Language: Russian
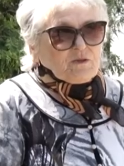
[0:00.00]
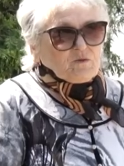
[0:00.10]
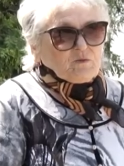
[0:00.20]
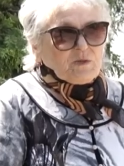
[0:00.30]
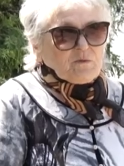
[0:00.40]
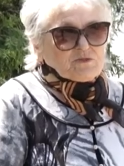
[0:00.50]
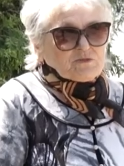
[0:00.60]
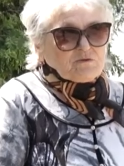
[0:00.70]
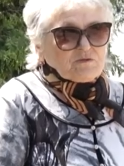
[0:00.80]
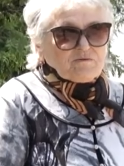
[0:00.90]
Ну,
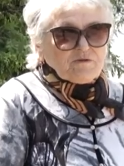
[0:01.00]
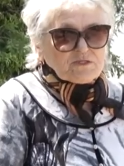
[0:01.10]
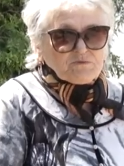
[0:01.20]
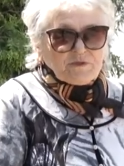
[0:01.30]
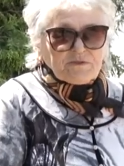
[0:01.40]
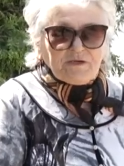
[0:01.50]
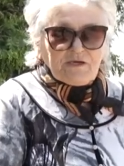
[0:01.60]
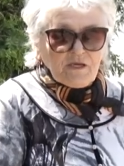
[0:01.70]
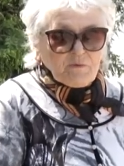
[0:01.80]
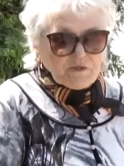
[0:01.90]
бабушка говорит, возьми.
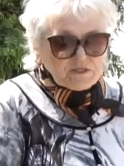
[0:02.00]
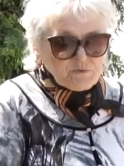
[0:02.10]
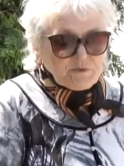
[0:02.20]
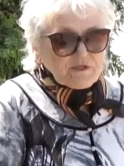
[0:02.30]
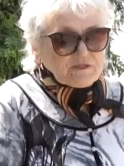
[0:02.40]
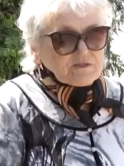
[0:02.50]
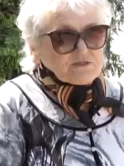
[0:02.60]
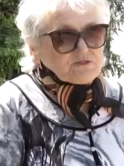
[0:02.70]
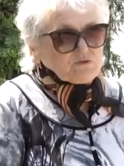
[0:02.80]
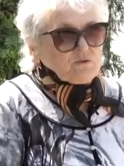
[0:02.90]
А я опять
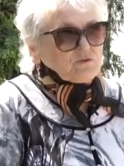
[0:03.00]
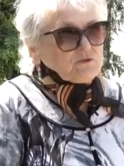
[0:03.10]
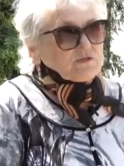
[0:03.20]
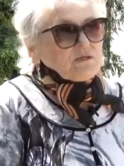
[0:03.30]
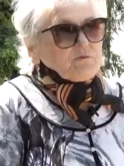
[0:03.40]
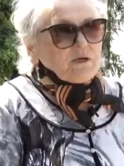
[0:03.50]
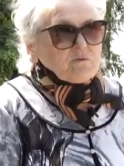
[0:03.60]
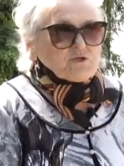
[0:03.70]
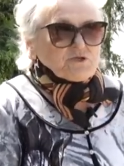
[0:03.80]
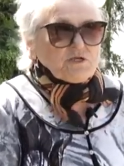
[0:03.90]
спряталась. Он отдал
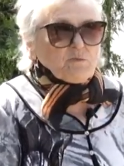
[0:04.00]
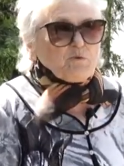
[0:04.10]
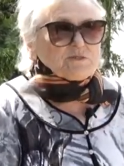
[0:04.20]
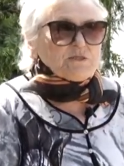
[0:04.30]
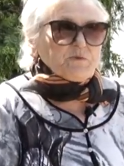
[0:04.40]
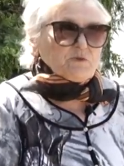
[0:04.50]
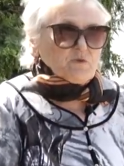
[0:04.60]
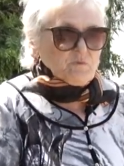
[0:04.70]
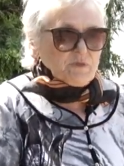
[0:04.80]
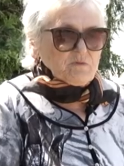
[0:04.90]
бабушке. И после
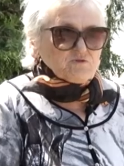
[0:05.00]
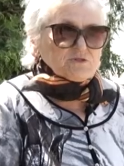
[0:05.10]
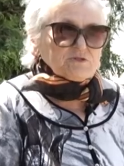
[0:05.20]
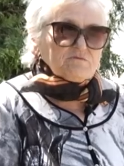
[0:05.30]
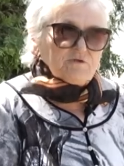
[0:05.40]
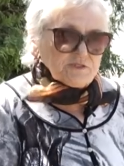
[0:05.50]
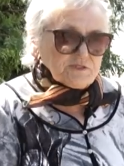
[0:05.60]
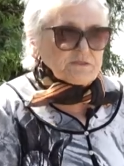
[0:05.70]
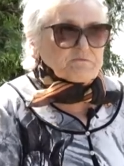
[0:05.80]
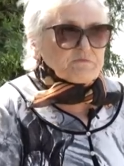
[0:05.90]
потом бабушка
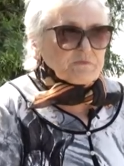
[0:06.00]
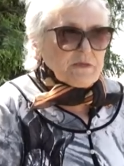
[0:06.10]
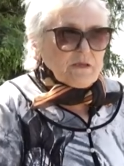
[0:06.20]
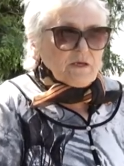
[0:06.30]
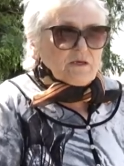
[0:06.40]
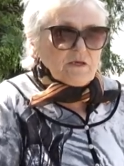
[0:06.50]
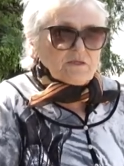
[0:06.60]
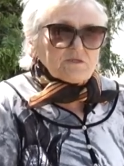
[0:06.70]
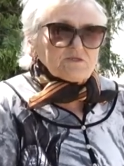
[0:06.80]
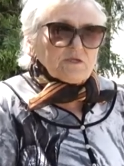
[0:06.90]
говорила,
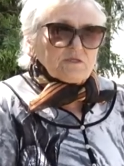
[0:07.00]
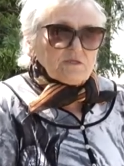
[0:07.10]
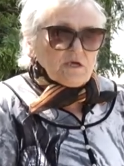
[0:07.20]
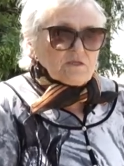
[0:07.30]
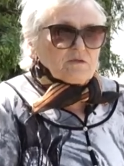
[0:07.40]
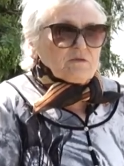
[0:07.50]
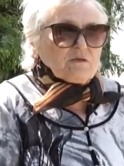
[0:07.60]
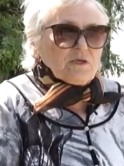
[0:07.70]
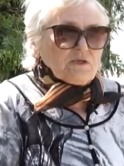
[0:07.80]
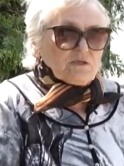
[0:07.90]
этот солдат
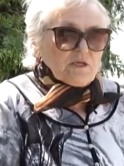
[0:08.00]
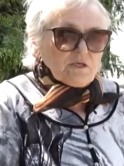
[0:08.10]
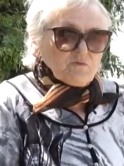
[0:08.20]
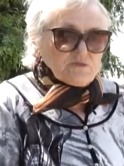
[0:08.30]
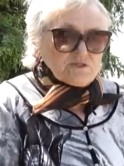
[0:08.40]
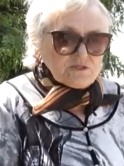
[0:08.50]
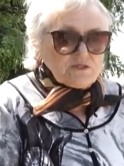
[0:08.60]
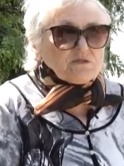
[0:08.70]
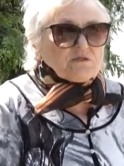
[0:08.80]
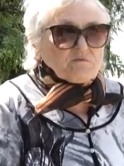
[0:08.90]
ей
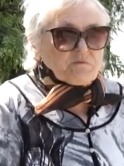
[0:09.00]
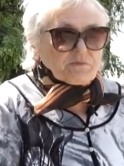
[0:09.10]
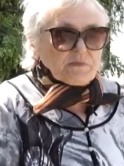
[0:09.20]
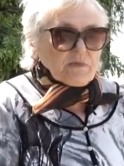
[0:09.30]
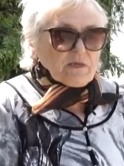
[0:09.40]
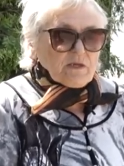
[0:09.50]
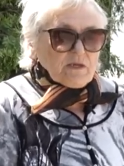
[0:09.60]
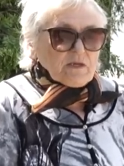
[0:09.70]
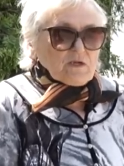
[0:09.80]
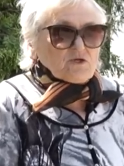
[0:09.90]
объяснил,
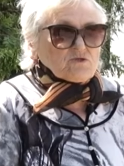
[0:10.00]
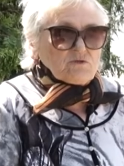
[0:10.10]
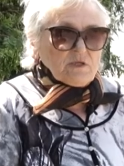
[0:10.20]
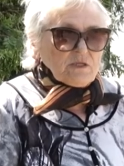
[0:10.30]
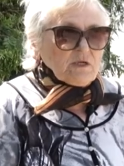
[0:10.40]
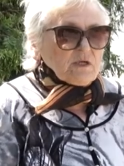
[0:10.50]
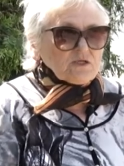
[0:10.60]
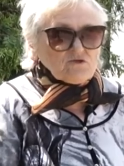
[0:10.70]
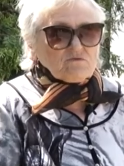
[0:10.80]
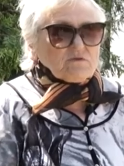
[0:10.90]
что я не
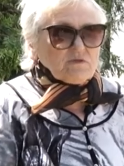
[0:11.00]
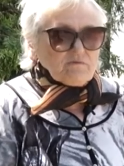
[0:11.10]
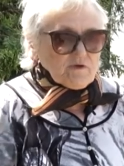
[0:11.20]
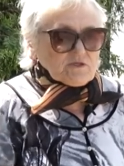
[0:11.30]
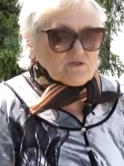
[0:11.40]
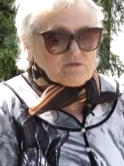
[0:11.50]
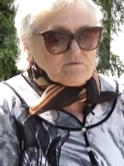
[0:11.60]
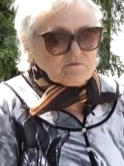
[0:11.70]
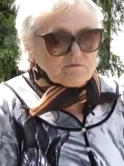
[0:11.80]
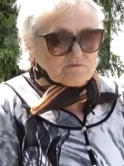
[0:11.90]
хочу воевать.
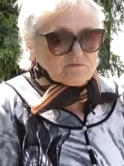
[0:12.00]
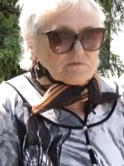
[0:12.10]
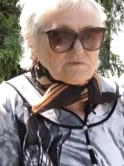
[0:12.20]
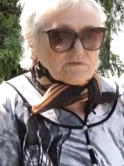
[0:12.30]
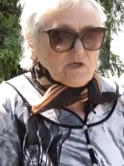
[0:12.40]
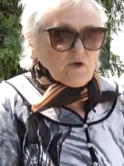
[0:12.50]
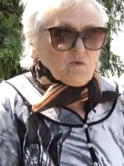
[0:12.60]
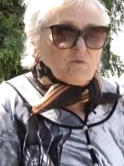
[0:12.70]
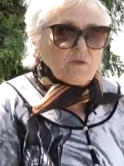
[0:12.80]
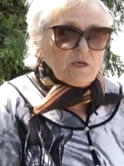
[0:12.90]

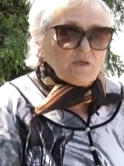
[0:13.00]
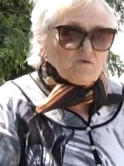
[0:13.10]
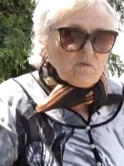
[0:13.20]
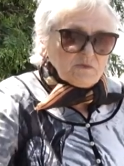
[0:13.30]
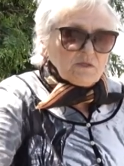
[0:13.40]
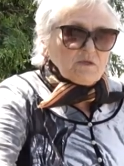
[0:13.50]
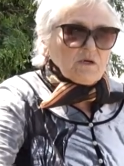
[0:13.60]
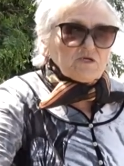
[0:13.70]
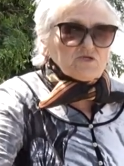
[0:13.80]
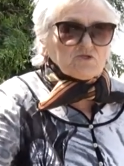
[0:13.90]
У меня дома
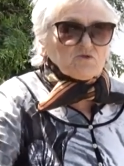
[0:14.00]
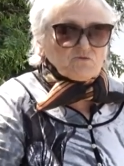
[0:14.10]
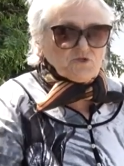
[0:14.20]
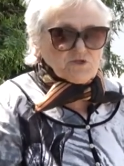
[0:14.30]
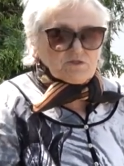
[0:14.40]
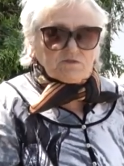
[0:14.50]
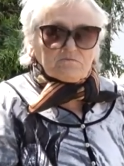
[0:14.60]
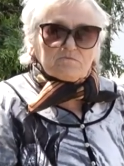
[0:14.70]
такая же дочка.